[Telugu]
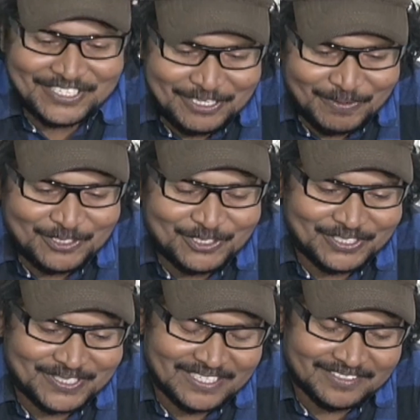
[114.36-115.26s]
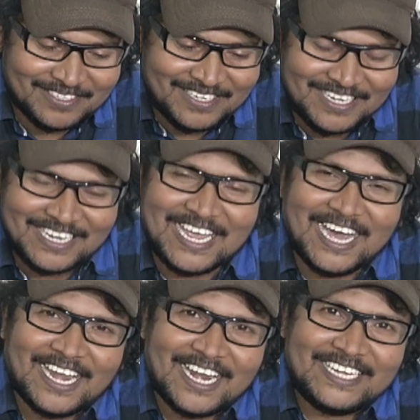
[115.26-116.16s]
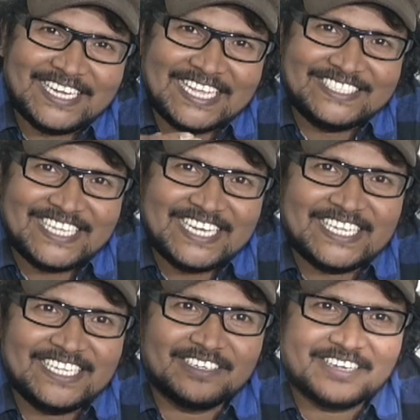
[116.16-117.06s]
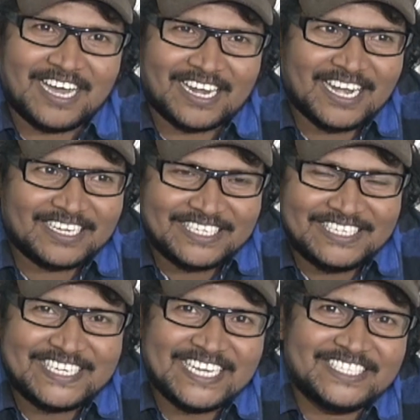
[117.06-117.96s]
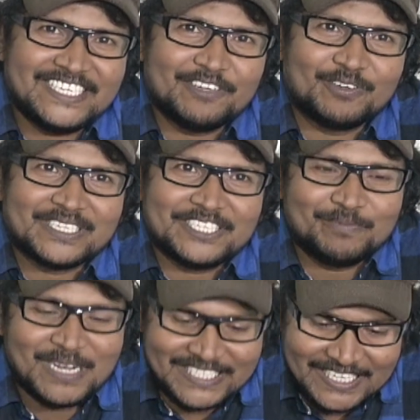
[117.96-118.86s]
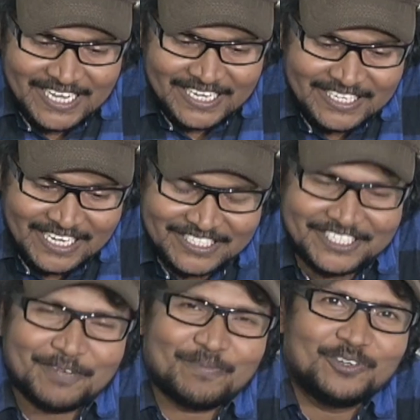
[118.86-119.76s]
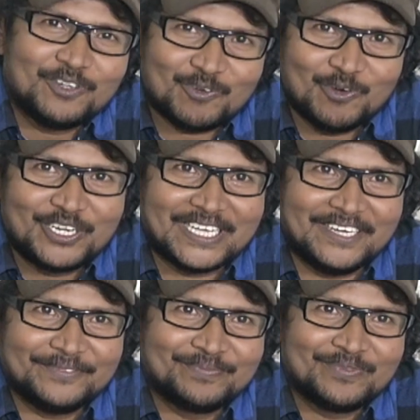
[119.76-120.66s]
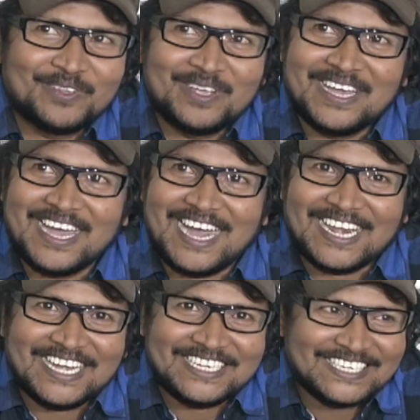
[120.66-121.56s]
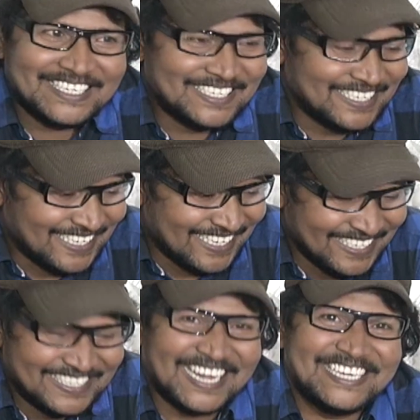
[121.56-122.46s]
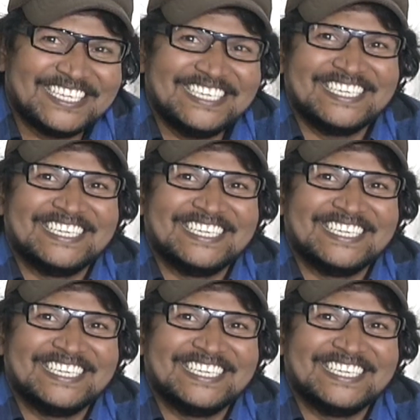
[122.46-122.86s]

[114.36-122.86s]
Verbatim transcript: సినిమా చూసి వచ్చాను అలాంటి ఎగ్జైటింగ్ అలాంటి ఇంటెన్సిటీ ఉన్న సినిమాలు చేయాలని నాకు చిన్నప్పటి నుండి ఒక కోరిక అలాంటి దానికి